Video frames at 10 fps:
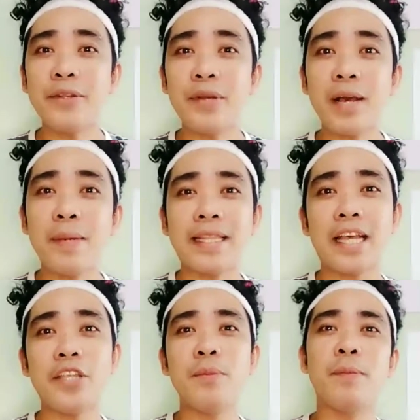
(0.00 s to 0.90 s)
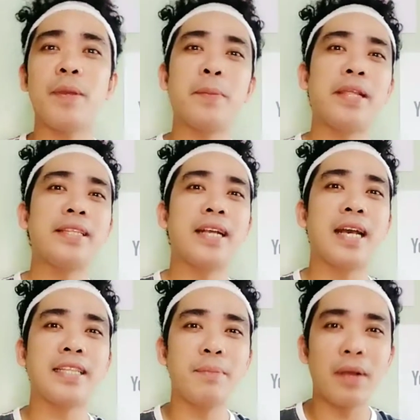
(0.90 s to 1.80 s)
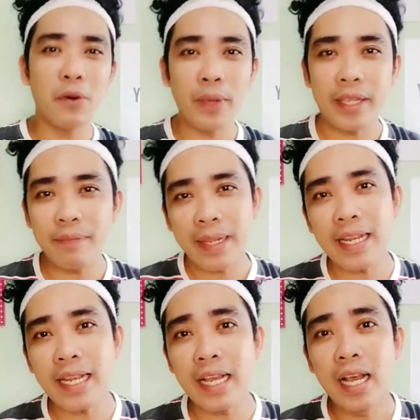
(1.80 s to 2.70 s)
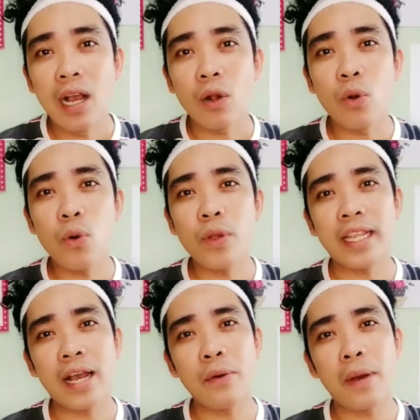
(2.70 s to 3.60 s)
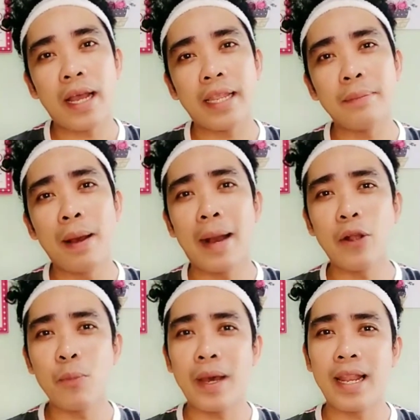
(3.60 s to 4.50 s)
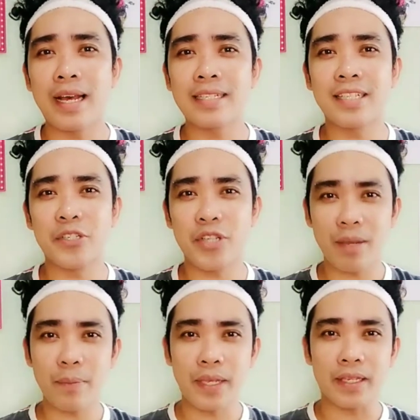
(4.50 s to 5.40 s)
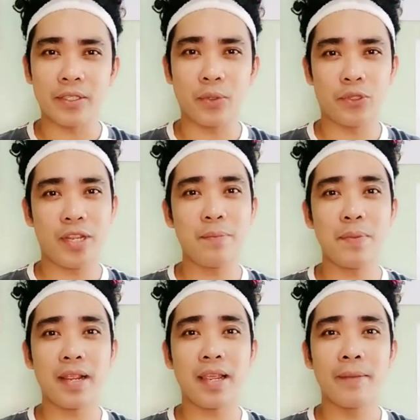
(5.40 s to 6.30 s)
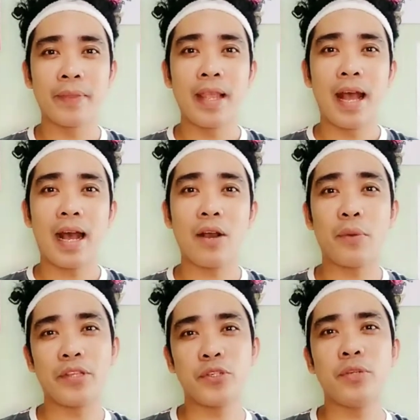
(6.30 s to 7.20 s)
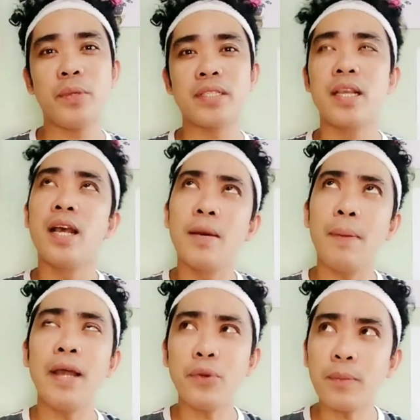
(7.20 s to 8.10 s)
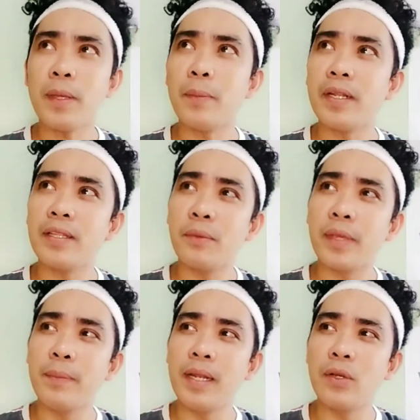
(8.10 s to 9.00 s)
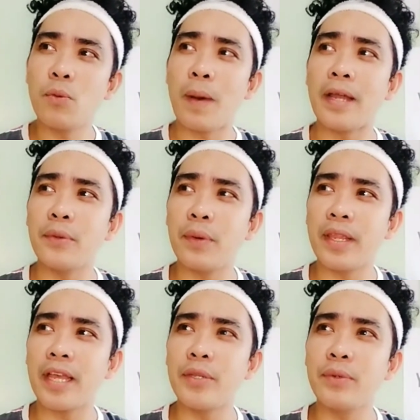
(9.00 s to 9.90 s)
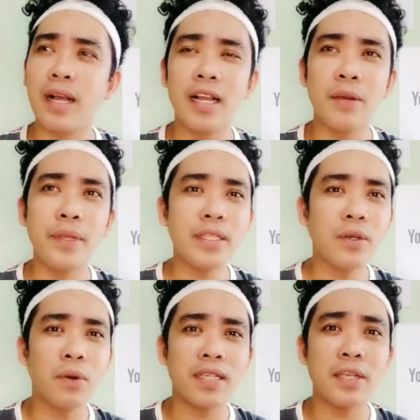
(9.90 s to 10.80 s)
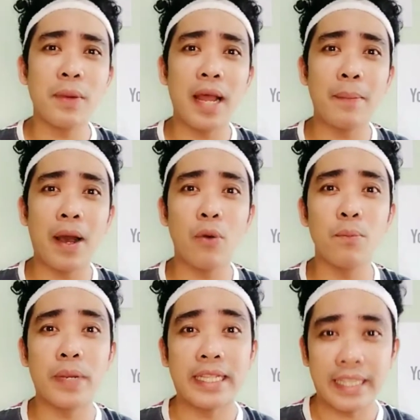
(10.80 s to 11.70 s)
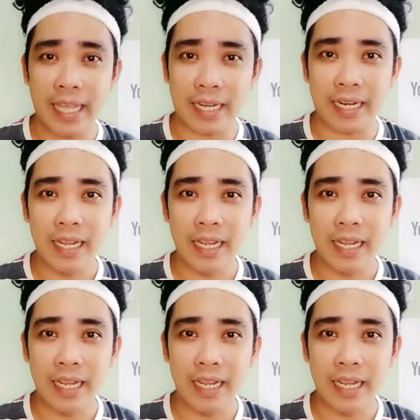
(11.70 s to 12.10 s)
nga ba tayo piprint ng ating mga waybill kung ikaw ay babago pa lang sa Shopee? So, syempre, ang question is, paano ko piprint ng waybill ko? Paano kaya yung gagawin ko? Kasi wala pa akong printer.